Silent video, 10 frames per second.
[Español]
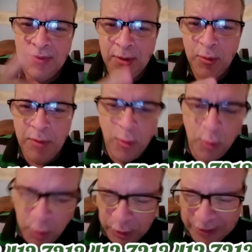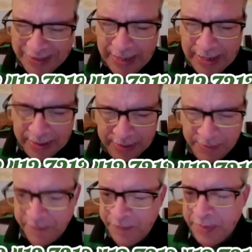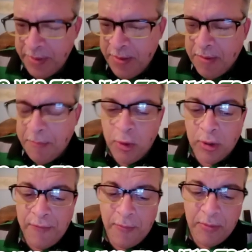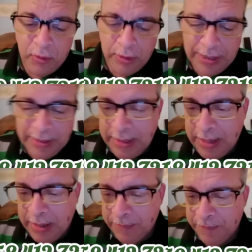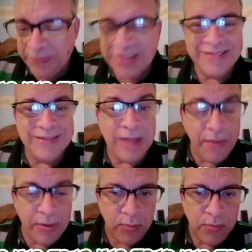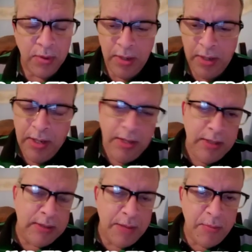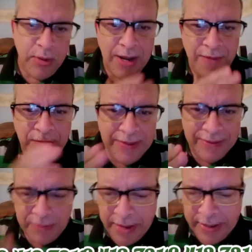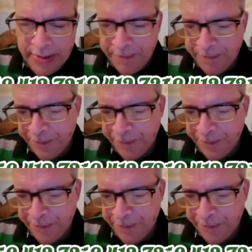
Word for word: Número uno de la red. Vamos con la información del día sábado. Entramos ya al fin de semana.